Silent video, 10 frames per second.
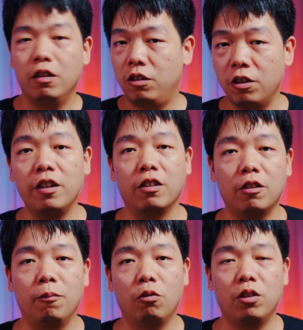摄影是
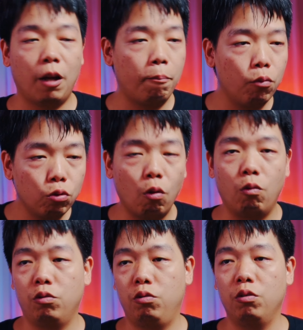什么东西，他不
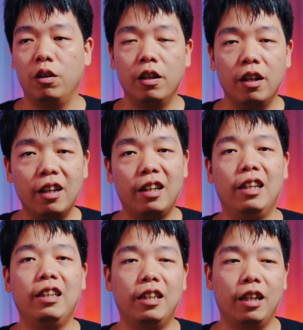懂去
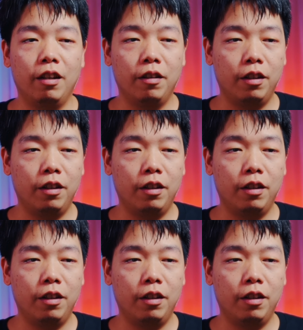理解